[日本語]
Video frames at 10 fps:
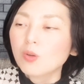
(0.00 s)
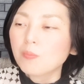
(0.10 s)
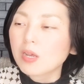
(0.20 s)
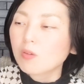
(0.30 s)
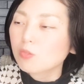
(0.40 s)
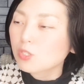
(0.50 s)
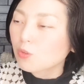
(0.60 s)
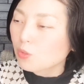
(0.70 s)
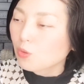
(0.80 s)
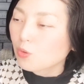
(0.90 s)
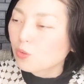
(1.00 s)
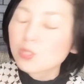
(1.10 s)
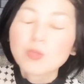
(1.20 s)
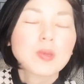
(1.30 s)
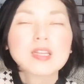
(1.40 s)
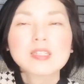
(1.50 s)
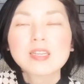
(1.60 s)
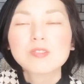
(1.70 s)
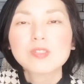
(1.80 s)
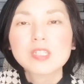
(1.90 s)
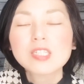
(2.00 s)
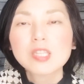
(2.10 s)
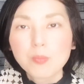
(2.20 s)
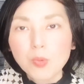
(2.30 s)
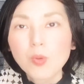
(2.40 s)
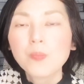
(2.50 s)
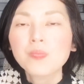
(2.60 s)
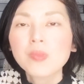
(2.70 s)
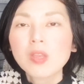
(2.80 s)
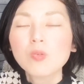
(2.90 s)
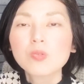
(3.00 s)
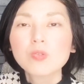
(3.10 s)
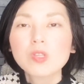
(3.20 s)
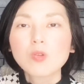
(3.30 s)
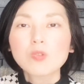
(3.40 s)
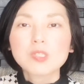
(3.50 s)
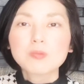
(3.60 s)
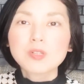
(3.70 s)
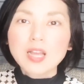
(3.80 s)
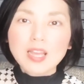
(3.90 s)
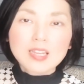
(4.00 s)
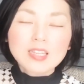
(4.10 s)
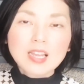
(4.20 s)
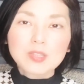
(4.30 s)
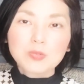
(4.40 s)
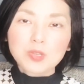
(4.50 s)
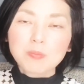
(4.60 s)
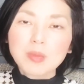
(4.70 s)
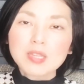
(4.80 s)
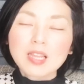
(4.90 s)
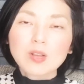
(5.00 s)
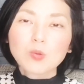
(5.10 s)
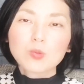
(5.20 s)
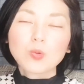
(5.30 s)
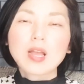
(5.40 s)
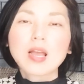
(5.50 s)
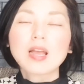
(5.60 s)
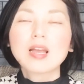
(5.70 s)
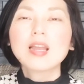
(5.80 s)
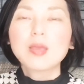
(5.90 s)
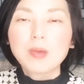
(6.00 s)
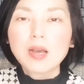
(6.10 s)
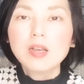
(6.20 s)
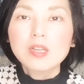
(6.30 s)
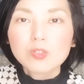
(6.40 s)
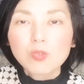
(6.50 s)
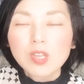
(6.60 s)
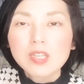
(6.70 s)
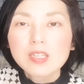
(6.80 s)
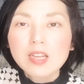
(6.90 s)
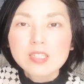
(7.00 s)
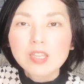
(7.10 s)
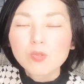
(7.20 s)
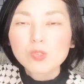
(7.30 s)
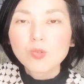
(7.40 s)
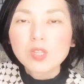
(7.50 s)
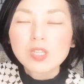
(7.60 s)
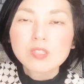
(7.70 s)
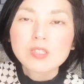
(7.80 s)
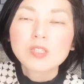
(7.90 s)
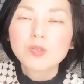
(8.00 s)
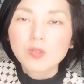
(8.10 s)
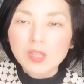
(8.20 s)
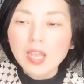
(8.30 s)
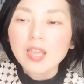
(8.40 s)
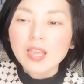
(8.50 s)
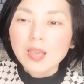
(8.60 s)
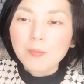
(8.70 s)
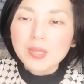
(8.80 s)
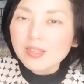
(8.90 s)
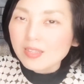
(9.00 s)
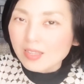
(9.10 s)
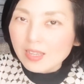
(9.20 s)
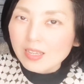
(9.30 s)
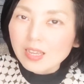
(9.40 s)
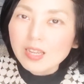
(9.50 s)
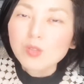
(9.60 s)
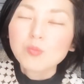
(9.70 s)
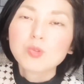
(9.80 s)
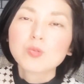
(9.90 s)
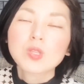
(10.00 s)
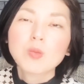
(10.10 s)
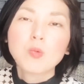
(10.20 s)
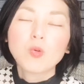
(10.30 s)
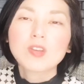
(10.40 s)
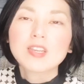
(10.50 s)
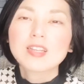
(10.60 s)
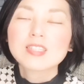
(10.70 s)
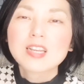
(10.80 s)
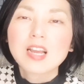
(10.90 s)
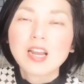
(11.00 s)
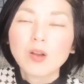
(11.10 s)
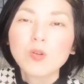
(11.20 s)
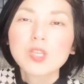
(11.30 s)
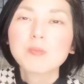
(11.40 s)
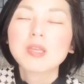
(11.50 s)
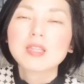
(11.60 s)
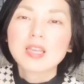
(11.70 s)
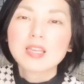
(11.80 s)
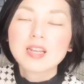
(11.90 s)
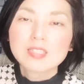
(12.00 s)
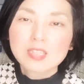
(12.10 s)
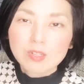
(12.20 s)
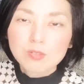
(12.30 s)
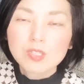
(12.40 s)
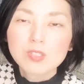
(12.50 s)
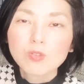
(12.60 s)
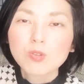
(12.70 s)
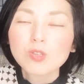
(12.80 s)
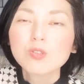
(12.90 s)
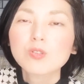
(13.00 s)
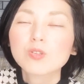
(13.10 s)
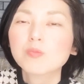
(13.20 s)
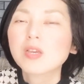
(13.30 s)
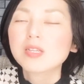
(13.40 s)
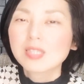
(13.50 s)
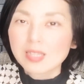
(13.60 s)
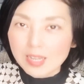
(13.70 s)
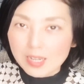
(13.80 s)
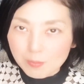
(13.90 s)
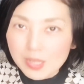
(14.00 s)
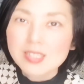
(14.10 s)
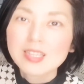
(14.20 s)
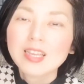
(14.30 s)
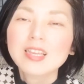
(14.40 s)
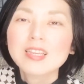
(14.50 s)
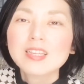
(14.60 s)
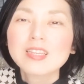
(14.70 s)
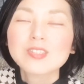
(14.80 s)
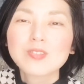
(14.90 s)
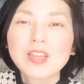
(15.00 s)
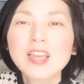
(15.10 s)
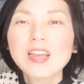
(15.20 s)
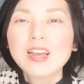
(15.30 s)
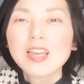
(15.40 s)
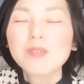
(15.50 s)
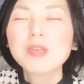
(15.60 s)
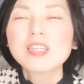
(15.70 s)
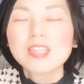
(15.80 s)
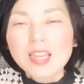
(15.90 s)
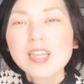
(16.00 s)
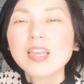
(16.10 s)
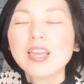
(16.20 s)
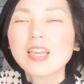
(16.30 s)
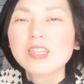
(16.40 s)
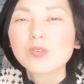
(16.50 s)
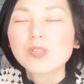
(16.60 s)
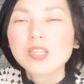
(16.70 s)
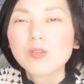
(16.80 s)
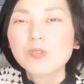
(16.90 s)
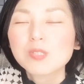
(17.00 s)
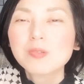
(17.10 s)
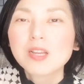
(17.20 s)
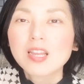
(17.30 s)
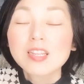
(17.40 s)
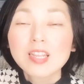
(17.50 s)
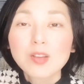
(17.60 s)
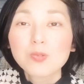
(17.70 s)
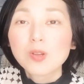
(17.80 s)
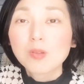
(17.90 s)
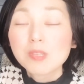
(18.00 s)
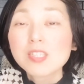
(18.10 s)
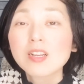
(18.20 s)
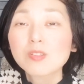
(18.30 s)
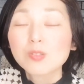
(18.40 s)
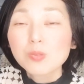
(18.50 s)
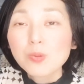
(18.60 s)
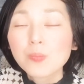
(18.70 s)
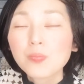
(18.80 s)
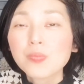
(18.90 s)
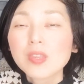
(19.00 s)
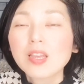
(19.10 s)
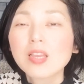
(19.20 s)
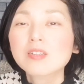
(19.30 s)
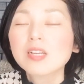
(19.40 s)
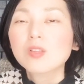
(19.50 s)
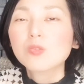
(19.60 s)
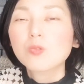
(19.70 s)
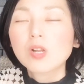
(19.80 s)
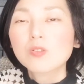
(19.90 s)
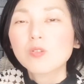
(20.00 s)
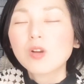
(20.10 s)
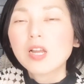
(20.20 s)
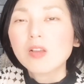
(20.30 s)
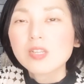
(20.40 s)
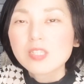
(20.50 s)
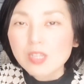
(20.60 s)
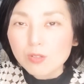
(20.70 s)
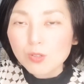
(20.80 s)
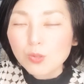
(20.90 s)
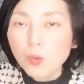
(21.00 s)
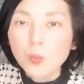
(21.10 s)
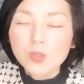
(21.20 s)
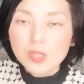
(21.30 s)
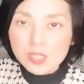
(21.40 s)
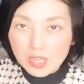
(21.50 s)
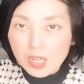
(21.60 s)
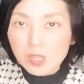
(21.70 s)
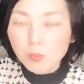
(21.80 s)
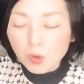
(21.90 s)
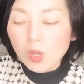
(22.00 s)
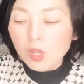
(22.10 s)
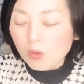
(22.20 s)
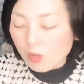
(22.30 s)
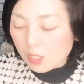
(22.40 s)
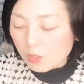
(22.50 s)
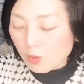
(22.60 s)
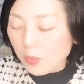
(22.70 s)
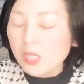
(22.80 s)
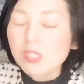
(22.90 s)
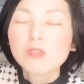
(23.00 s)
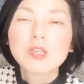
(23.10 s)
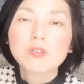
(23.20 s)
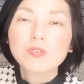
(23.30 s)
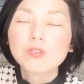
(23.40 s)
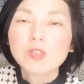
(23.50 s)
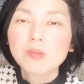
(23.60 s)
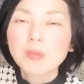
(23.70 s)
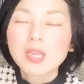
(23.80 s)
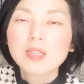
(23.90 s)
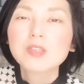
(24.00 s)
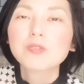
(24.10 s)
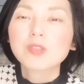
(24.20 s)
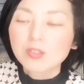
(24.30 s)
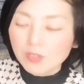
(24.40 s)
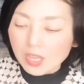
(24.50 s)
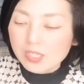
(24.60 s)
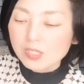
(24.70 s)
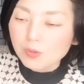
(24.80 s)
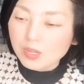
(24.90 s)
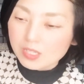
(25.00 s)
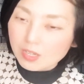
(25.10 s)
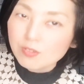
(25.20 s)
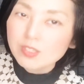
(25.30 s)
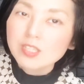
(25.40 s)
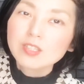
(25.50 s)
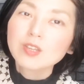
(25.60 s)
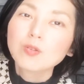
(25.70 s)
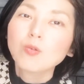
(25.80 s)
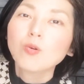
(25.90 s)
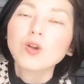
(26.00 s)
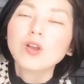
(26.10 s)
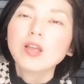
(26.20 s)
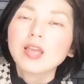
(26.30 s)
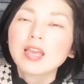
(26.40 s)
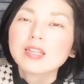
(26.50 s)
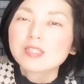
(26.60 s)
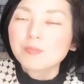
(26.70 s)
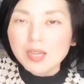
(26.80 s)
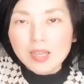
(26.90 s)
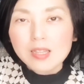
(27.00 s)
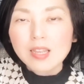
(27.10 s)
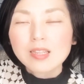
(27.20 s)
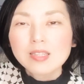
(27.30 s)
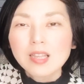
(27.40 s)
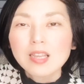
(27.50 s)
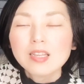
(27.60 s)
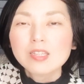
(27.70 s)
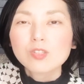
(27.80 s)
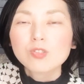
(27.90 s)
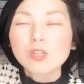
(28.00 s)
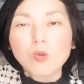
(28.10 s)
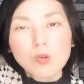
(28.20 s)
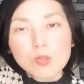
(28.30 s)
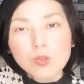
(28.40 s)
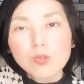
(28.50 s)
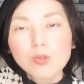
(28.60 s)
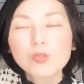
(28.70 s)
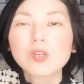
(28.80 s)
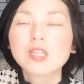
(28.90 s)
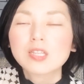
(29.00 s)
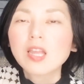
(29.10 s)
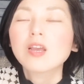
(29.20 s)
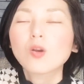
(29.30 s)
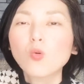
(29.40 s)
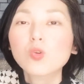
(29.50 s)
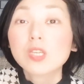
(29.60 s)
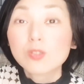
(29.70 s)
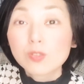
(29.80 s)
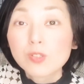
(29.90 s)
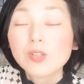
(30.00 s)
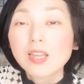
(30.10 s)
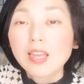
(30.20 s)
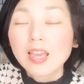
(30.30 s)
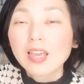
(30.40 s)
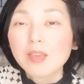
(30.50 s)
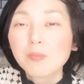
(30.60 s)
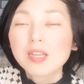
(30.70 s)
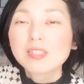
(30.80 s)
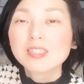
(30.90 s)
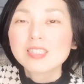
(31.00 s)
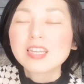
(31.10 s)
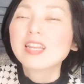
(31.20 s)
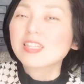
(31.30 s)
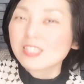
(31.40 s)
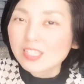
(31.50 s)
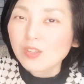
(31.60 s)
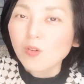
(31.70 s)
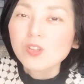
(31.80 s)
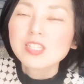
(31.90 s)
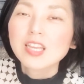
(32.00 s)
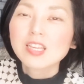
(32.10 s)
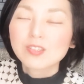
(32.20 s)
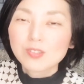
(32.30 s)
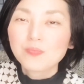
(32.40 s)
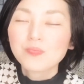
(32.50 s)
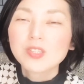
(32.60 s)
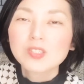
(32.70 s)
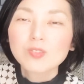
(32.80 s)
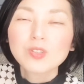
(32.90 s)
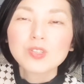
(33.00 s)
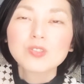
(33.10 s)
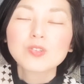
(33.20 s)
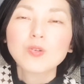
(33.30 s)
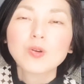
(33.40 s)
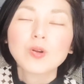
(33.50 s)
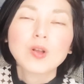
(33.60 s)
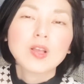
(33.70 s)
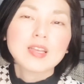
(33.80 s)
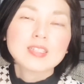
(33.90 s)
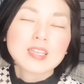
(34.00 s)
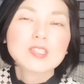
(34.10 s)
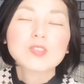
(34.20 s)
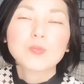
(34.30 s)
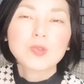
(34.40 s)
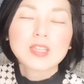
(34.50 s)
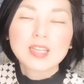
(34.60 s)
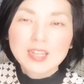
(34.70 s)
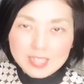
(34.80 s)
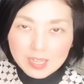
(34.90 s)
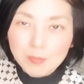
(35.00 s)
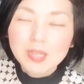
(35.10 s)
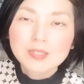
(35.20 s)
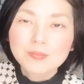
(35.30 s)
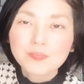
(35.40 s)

まあ、お仕事をお勤めなさるにしても本当にこう自分がやりたいと決めたことがあればそれに対しての情熱っていうのはね目立たないけれどもとても大きな力を秘めていらっしゃるそういう組み合わせになります。ですので早めにね、えー、そういったこう自分がやりたいことが見つかると早くから頭角を表してくると思うんですけれども割とペースはゆっくりめな人なので自分が着実にこう、えー、積み上げていってそしてここぞという時にね大きく、えー、まあ、チャレンジをしていくそういうこう性質を持っていらっしゃいます。